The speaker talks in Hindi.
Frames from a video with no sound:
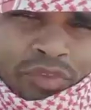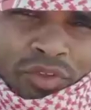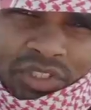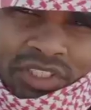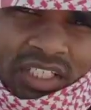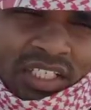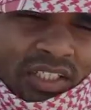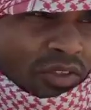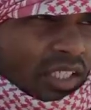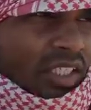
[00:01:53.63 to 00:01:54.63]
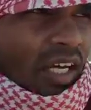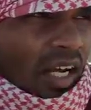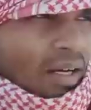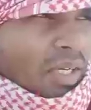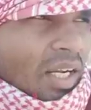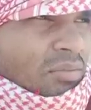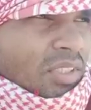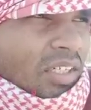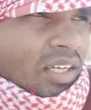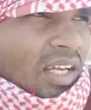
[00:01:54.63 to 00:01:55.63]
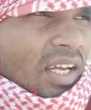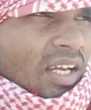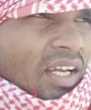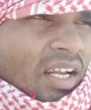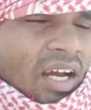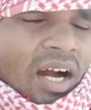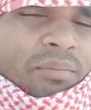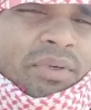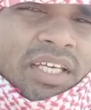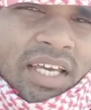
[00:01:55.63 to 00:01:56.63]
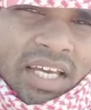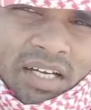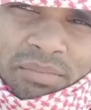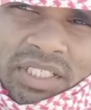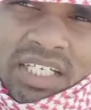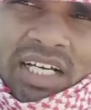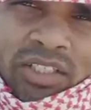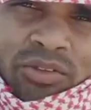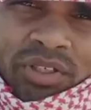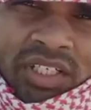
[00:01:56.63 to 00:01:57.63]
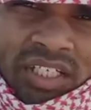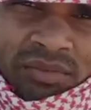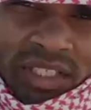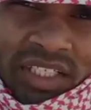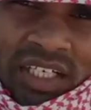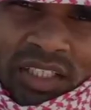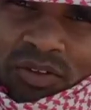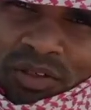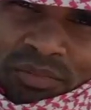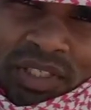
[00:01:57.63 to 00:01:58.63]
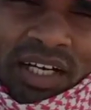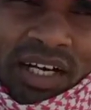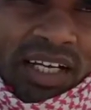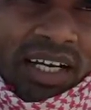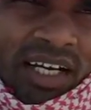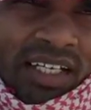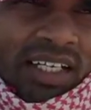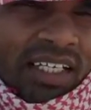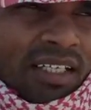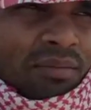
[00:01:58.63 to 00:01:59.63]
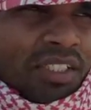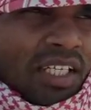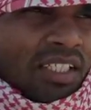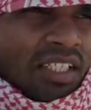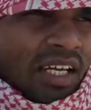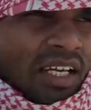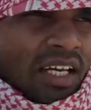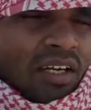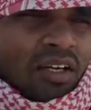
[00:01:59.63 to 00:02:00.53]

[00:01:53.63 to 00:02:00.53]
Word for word: तो इसलिए जो है कि आराम आराम से कर रहे हैं अभी एक बजेगा तो एक बजेगा तो हम भी खाना खाने के लिए भी चले जाएंगे